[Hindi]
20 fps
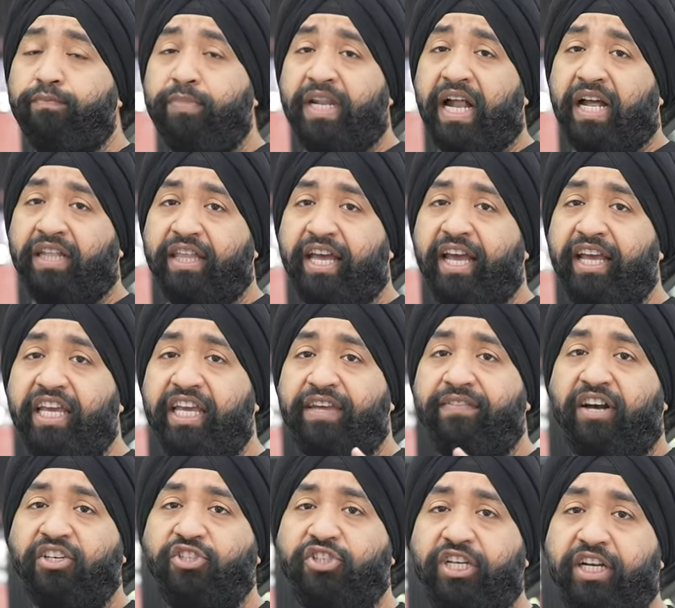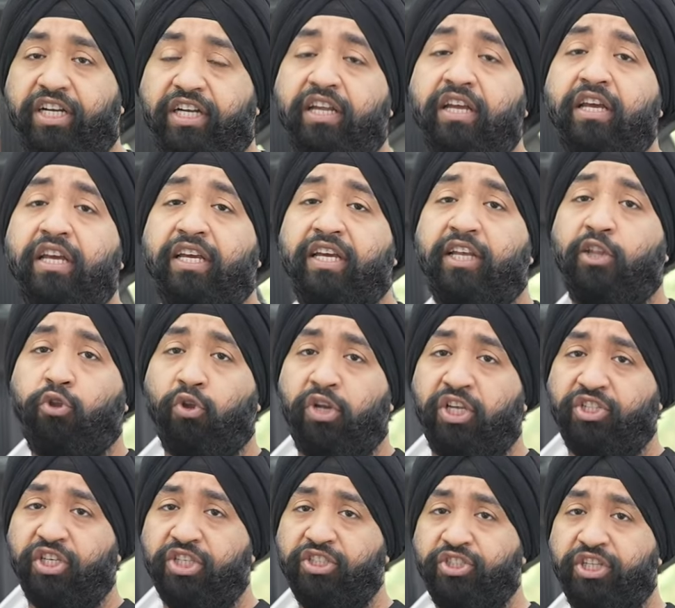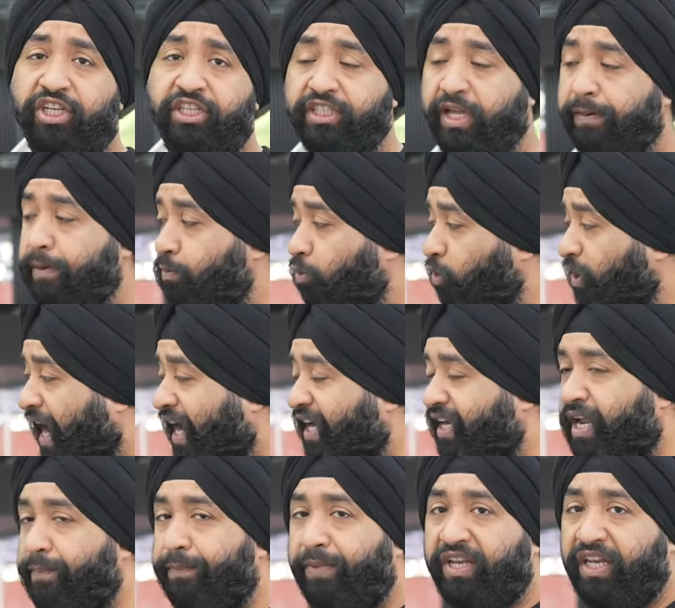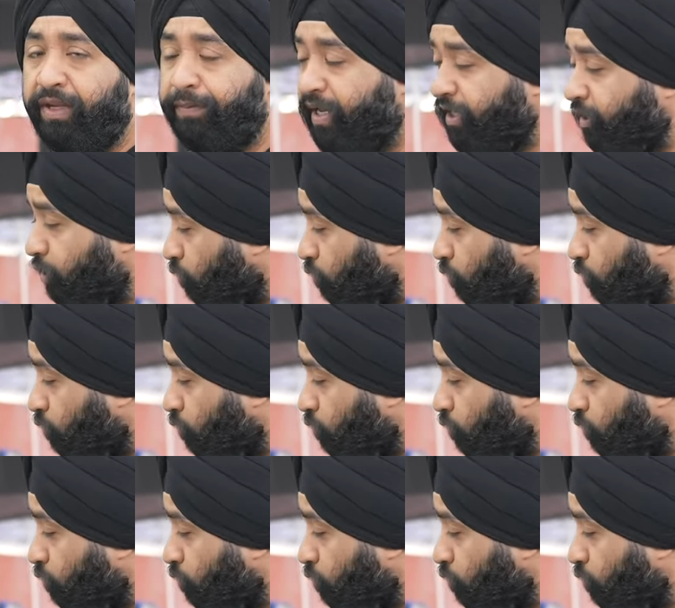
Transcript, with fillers: बनाता है ईवा शीट इंसुलेशन शीट कभी बुटाइल डैम्पिंग नहीं बनाता